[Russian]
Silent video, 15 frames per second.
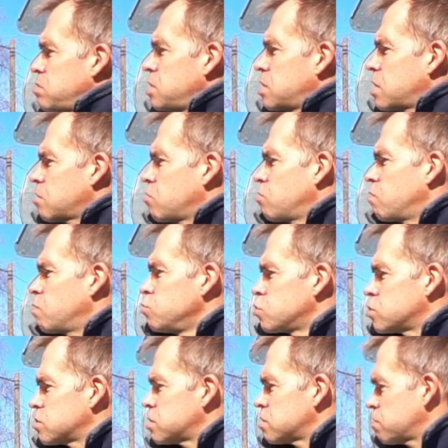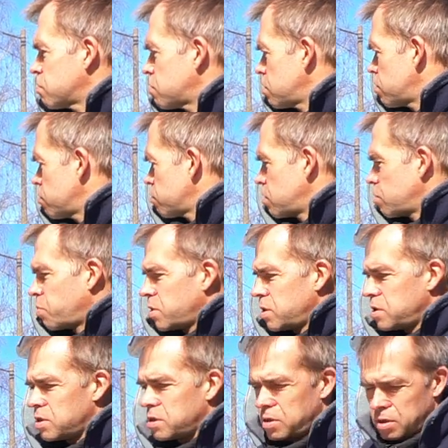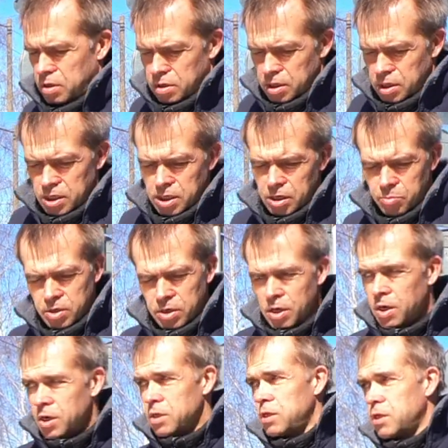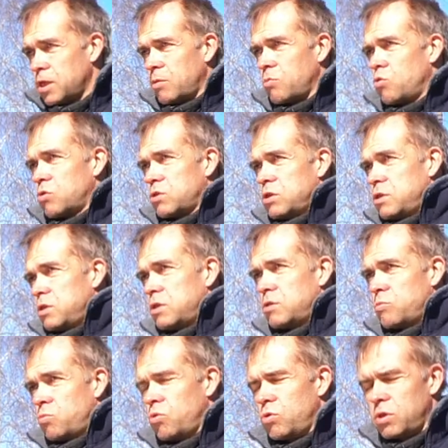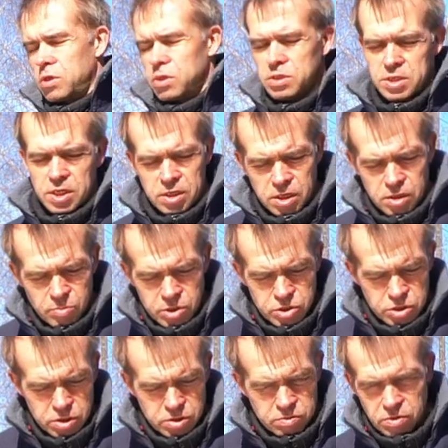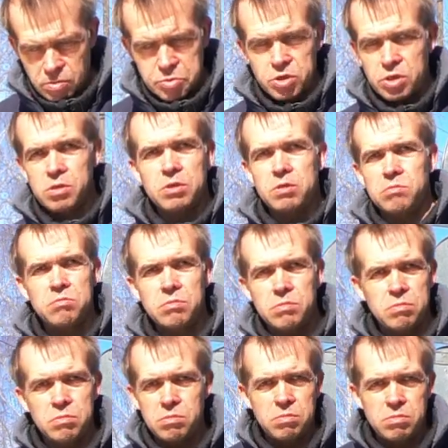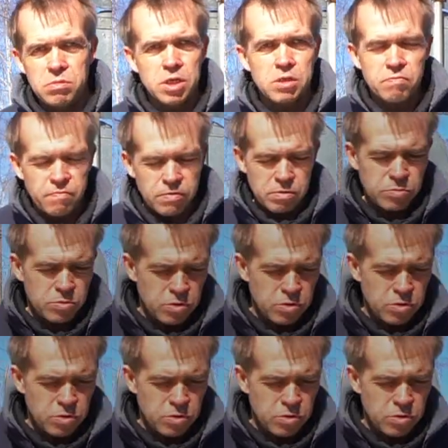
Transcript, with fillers: никакого ужаса, вот эти вот дополнительные килограммы ни на морде, ни тем более на задке машины вообще нет в этом